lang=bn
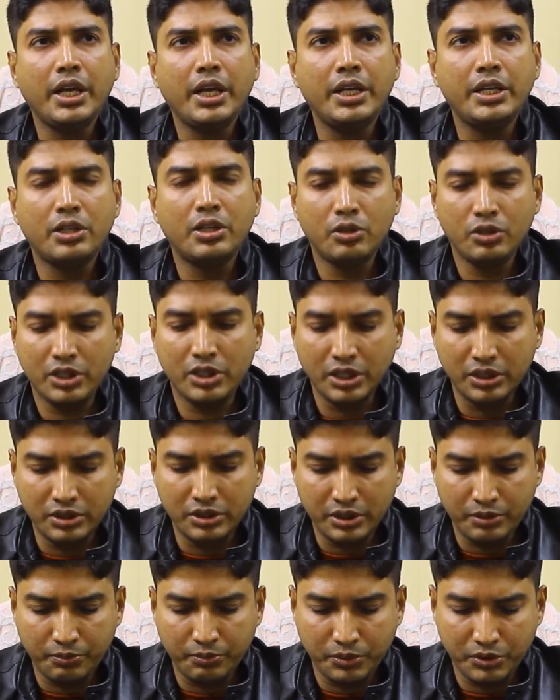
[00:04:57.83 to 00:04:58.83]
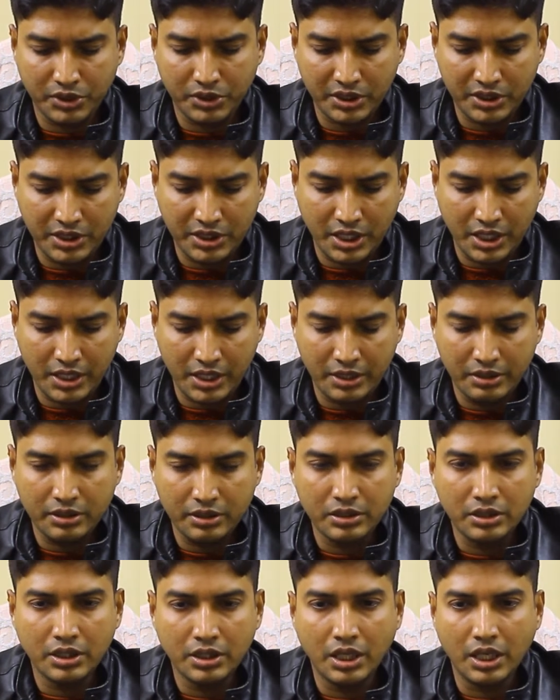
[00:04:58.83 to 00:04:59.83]
এটার ঐকান্তিক প্রচেষ্টায়
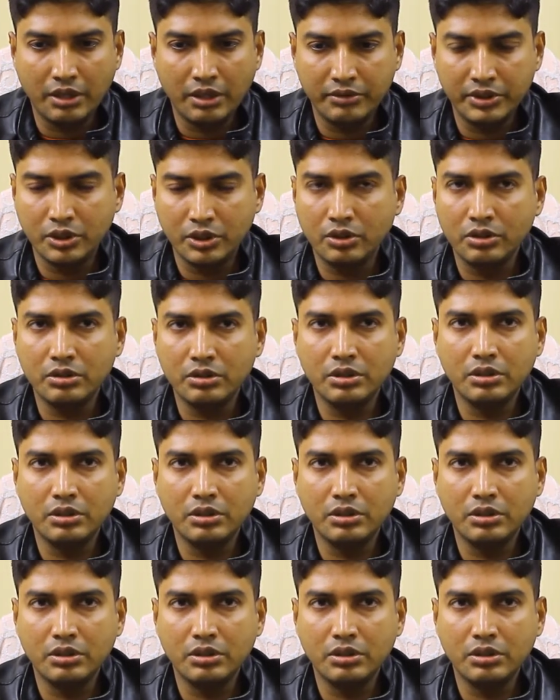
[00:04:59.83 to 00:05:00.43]
আমাদের